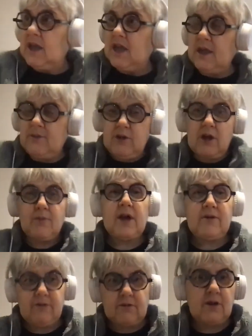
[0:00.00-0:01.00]
Et puis
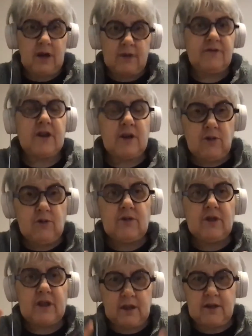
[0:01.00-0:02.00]
après, la
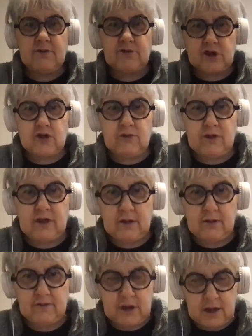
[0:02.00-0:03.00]
philo, c'était autre chose.
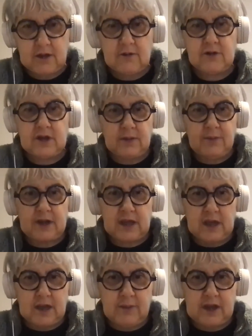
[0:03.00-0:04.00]
Hein. Vous voyez, on pas,
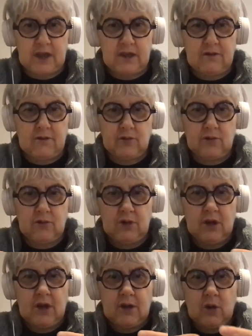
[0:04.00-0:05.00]
il n'était pas question de
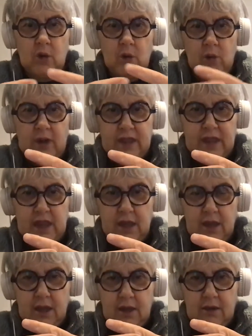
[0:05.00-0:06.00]

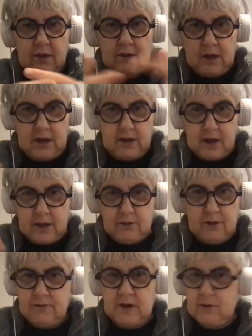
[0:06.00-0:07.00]
croiser euh,
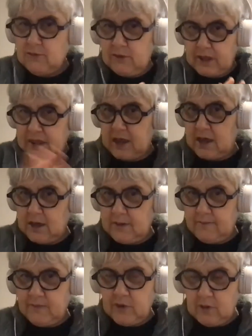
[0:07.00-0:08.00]
littérature et philo. Ça,
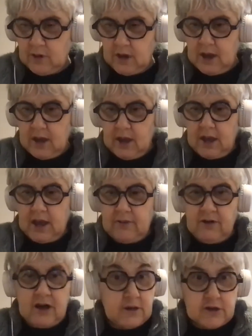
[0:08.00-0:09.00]
non. Et
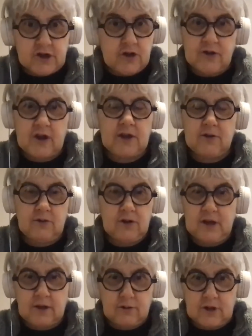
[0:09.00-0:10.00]
voilà que je suis en train de
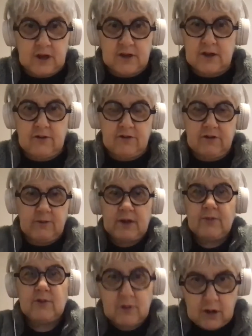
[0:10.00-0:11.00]
lire le traité du
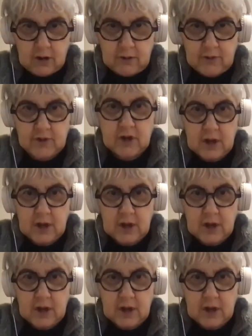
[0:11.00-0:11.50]
sublime de Kant,